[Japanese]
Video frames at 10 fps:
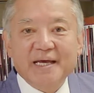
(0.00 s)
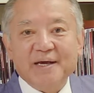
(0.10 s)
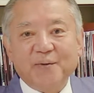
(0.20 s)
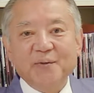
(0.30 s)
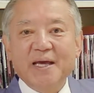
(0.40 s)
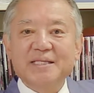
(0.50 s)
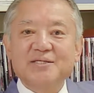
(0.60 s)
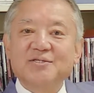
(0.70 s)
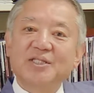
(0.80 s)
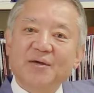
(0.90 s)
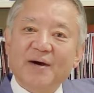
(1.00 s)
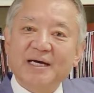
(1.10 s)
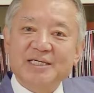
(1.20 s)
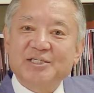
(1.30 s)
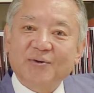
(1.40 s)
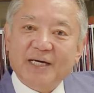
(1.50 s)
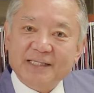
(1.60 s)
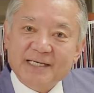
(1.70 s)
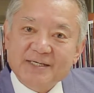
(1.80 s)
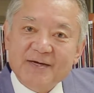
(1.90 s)
えこの辺については一度
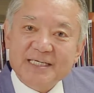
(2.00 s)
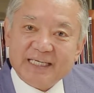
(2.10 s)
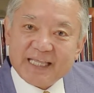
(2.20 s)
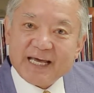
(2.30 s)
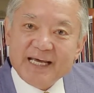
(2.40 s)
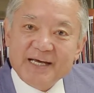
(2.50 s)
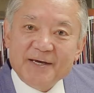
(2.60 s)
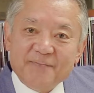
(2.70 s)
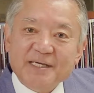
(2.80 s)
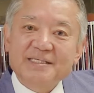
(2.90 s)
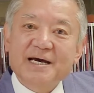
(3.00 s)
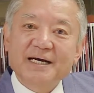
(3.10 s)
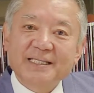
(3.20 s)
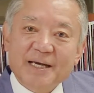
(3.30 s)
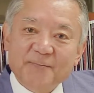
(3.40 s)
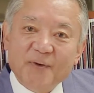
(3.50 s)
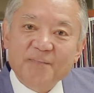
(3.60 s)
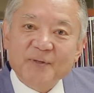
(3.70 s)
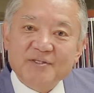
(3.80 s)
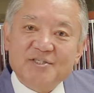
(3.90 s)
金沢に来て皆さん方も
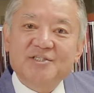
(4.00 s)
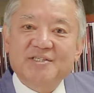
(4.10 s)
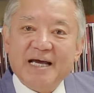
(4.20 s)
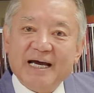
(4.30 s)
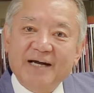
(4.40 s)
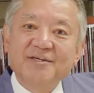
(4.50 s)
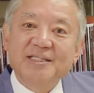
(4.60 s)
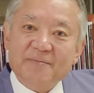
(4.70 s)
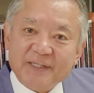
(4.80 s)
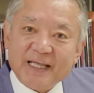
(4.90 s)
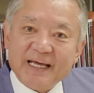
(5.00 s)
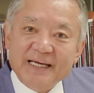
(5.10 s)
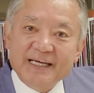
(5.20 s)
実際歩いてみて